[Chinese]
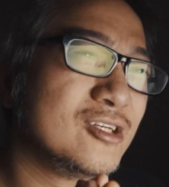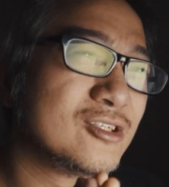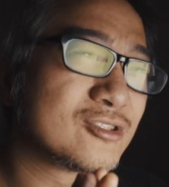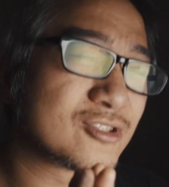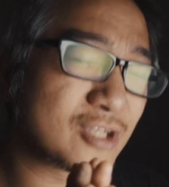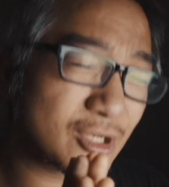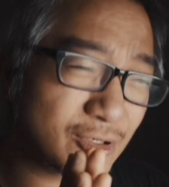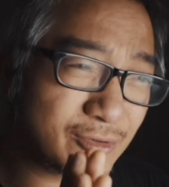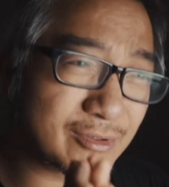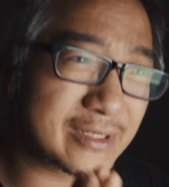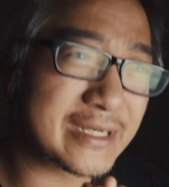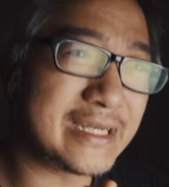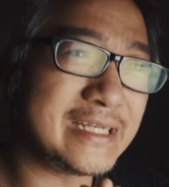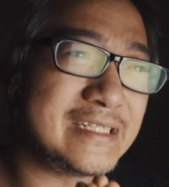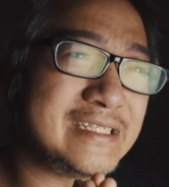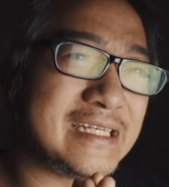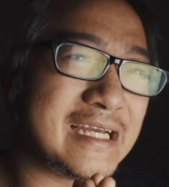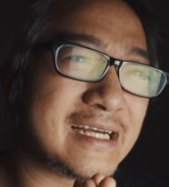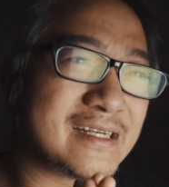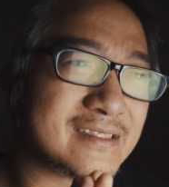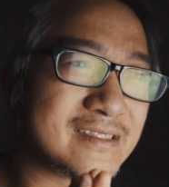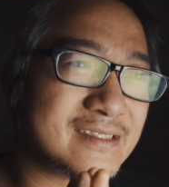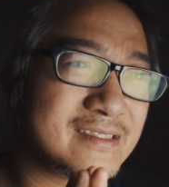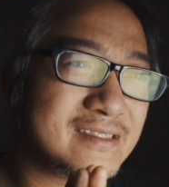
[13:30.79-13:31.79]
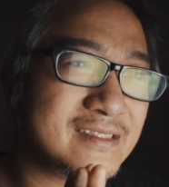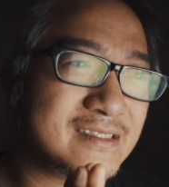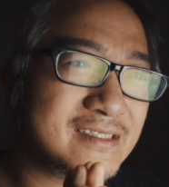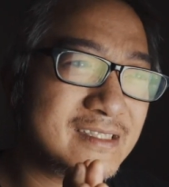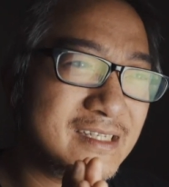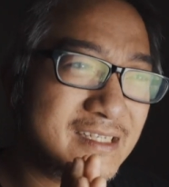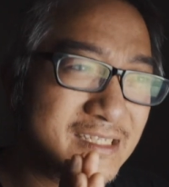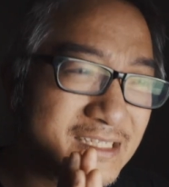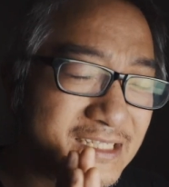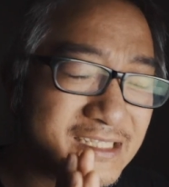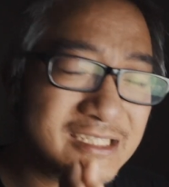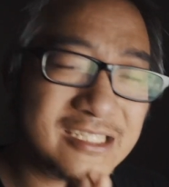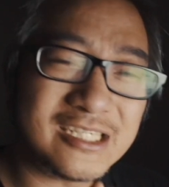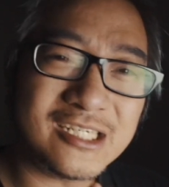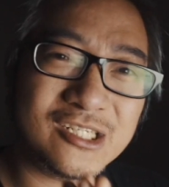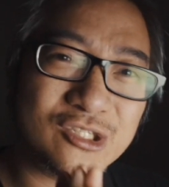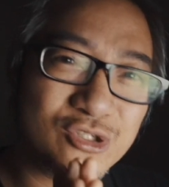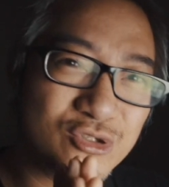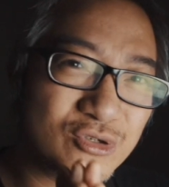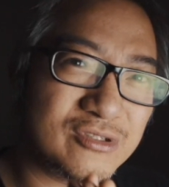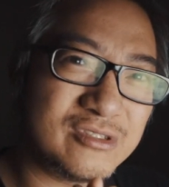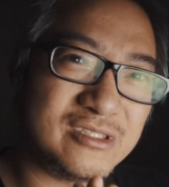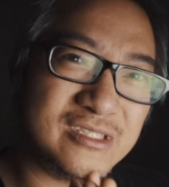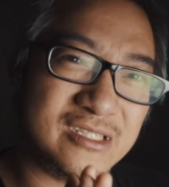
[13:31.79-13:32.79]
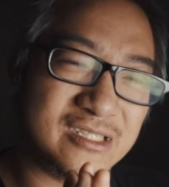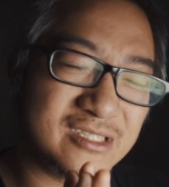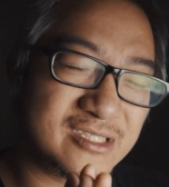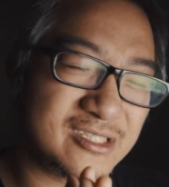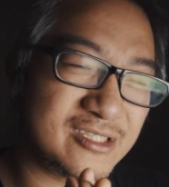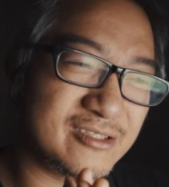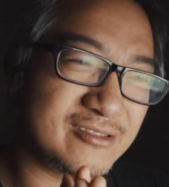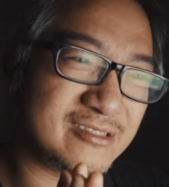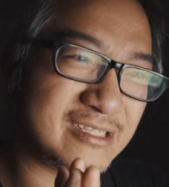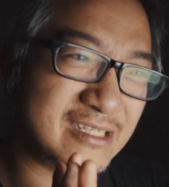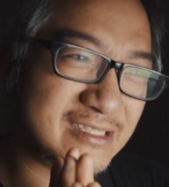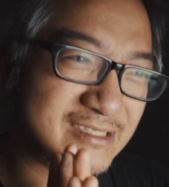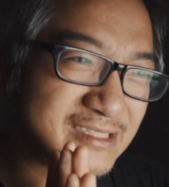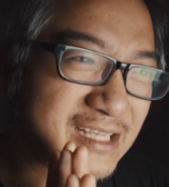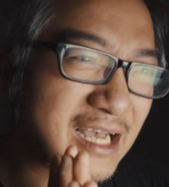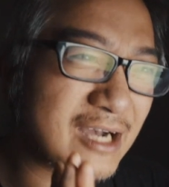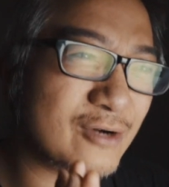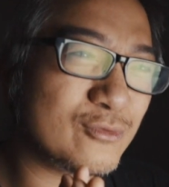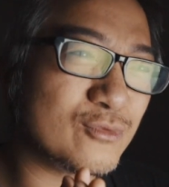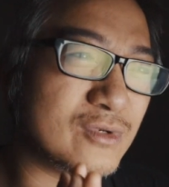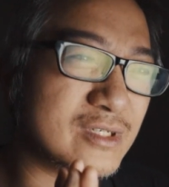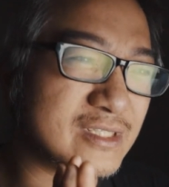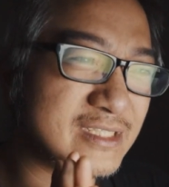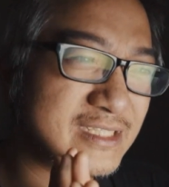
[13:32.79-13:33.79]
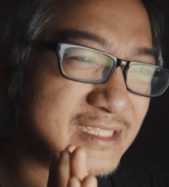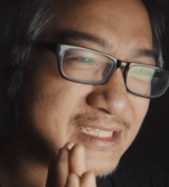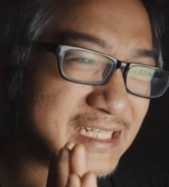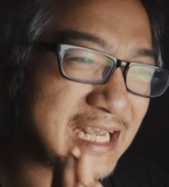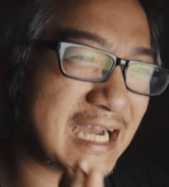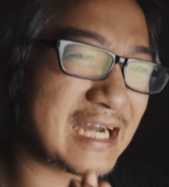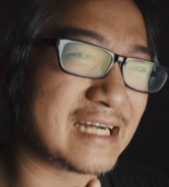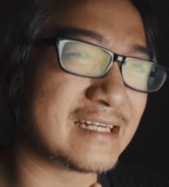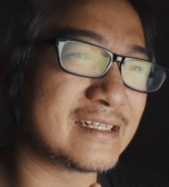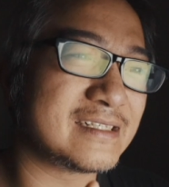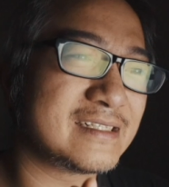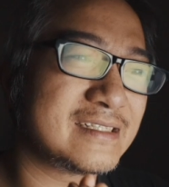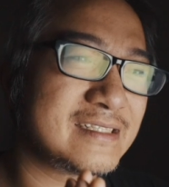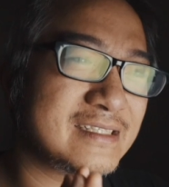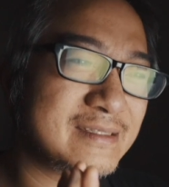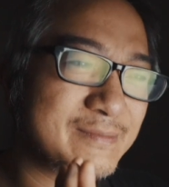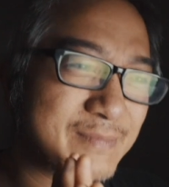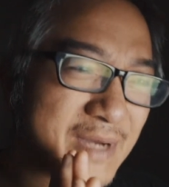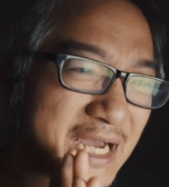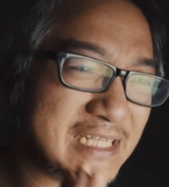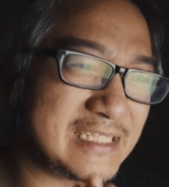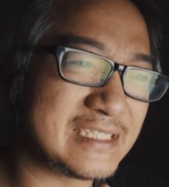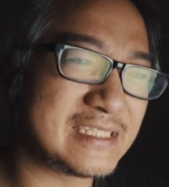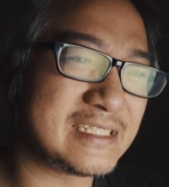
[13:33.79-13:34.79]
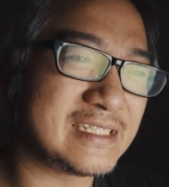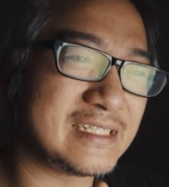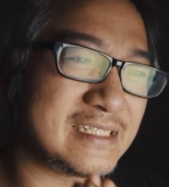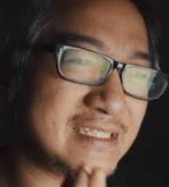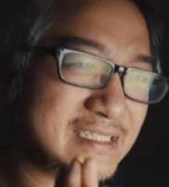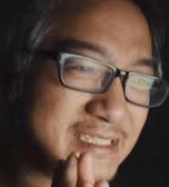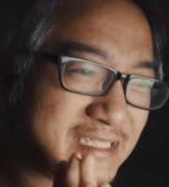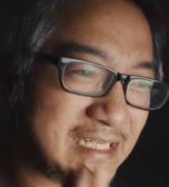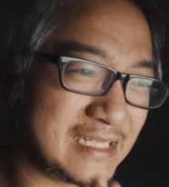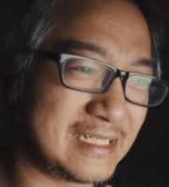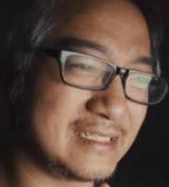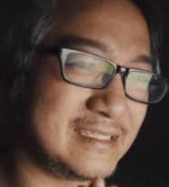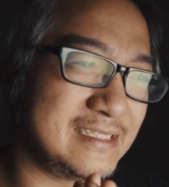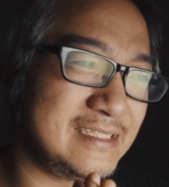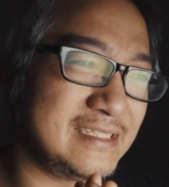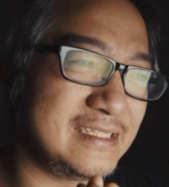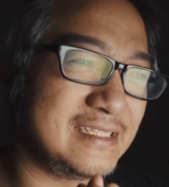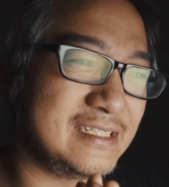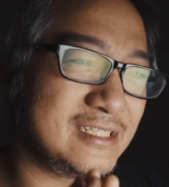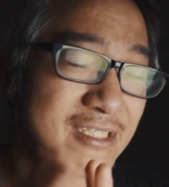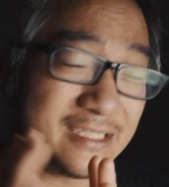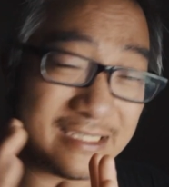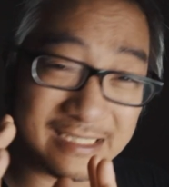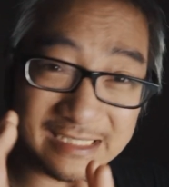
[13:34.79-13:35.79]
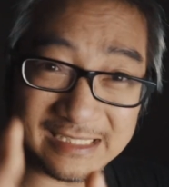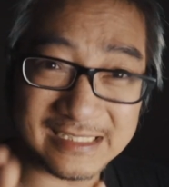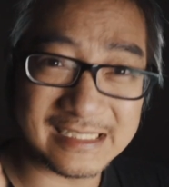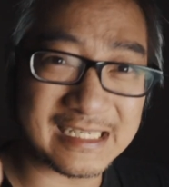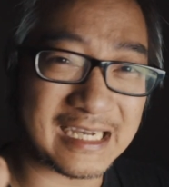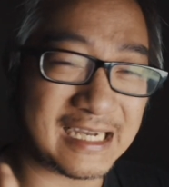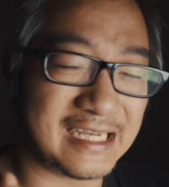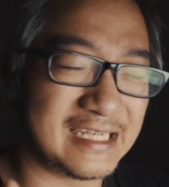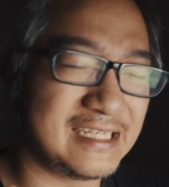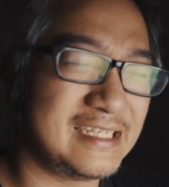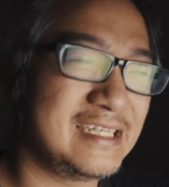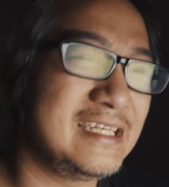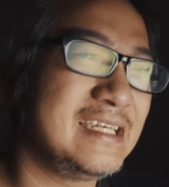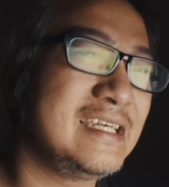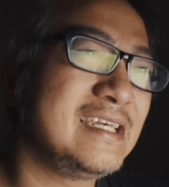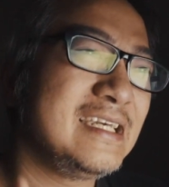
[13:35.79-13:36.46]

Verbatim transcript: 所以我可以讲这一千多集的时候，才让我想拍摄、剪辑、题材，